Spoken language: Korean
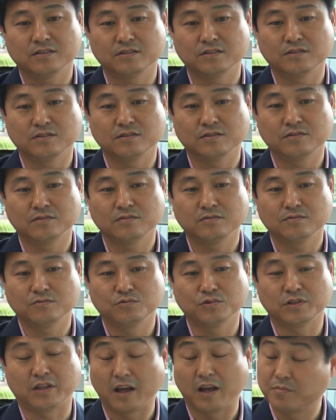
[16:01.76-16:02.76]
저는
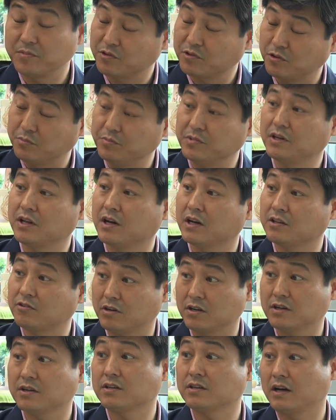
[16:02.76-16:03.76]
우리 대한민국의 미래가
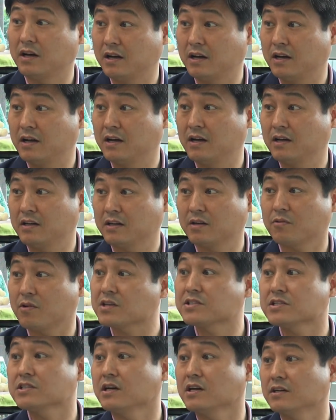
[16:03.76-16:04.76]
될 거다 이렇게
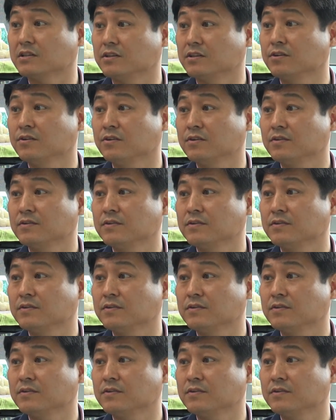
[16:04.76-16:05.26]
확신하거든요.